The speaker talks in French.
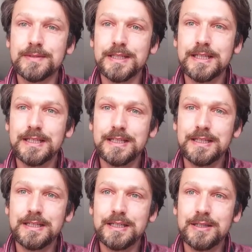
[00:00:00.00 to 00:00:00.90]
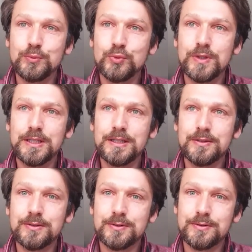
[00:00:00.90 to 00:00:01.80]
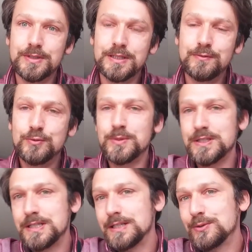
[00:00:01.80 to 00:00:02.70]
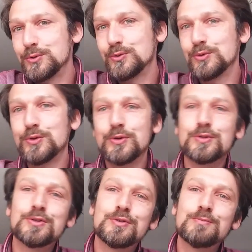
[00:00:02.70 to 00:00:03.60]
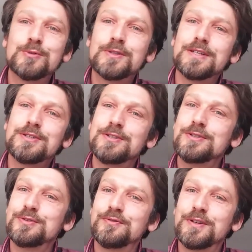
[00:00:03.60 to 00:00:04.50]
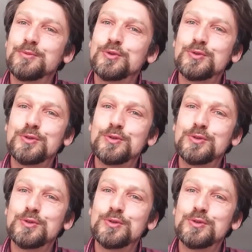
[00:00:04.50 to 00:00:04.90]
Et puis, euh, si vous pensez aux, costumes de danseuses, aux fameux